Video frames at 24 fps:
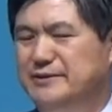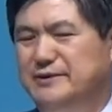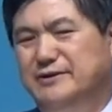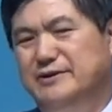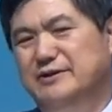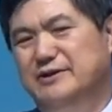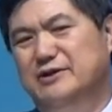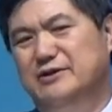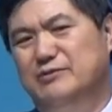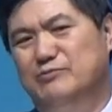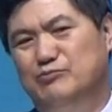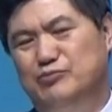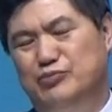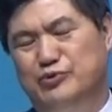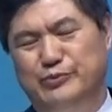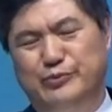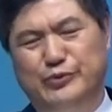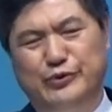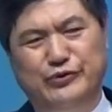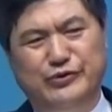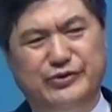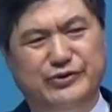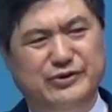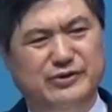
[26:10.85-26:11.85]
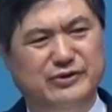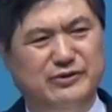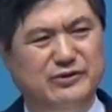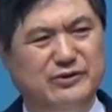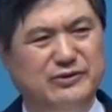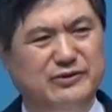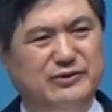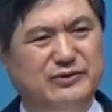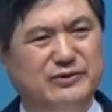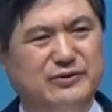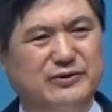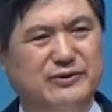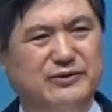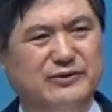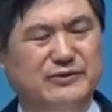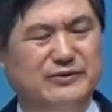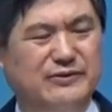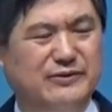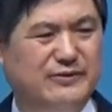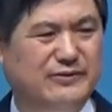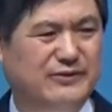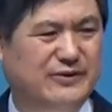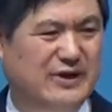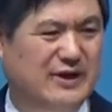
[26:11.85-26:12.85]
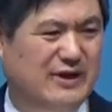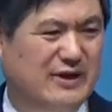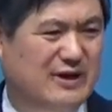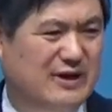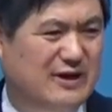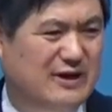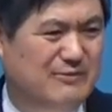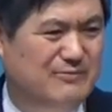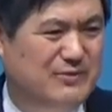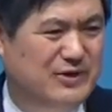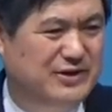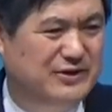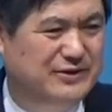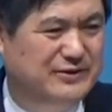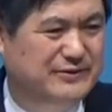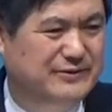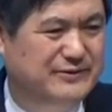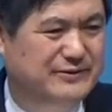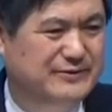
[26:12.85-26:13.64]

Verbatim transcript: 이런 부분들 생각하면은